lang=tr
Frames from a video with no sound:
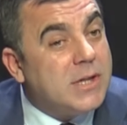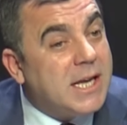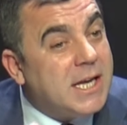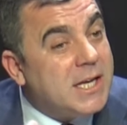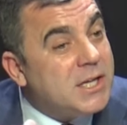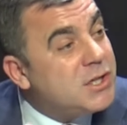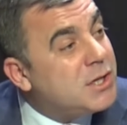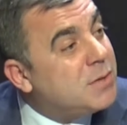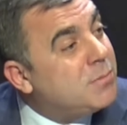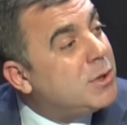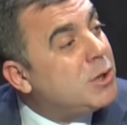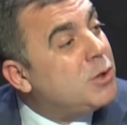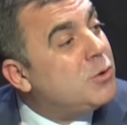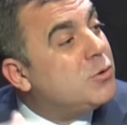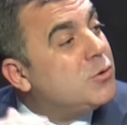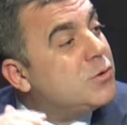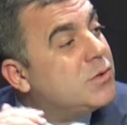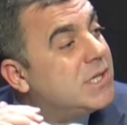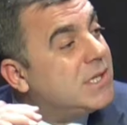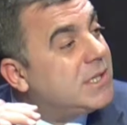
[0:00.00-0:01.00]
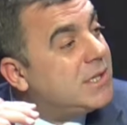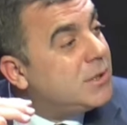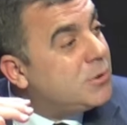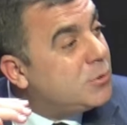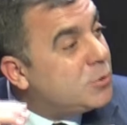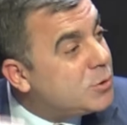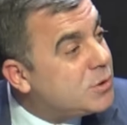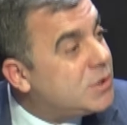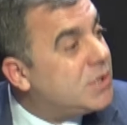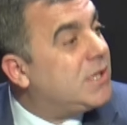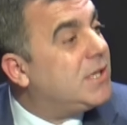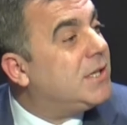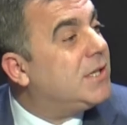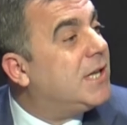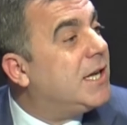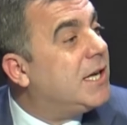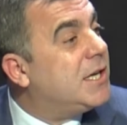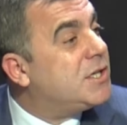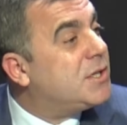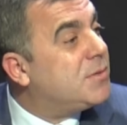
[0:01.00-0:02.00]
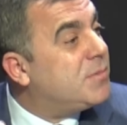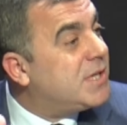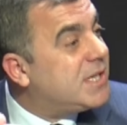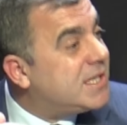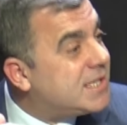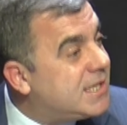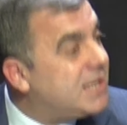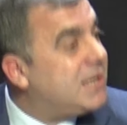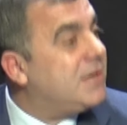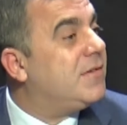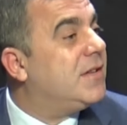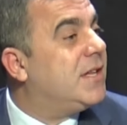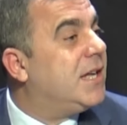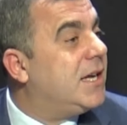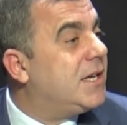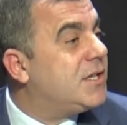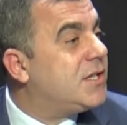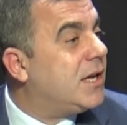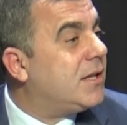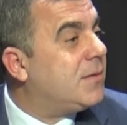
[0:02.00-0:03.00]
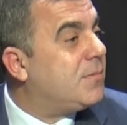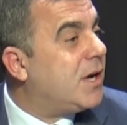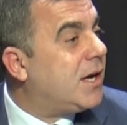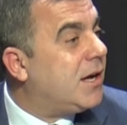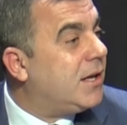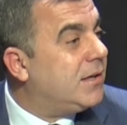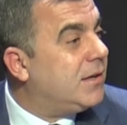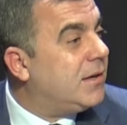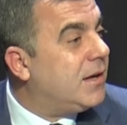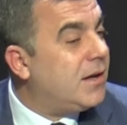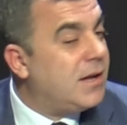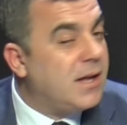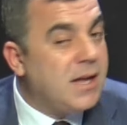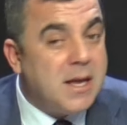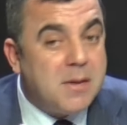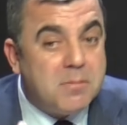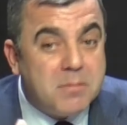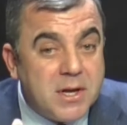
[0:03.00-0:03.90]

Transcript: değişimin yüzyılı, yüzyılın değişimini Silivri'de yaşatmak adına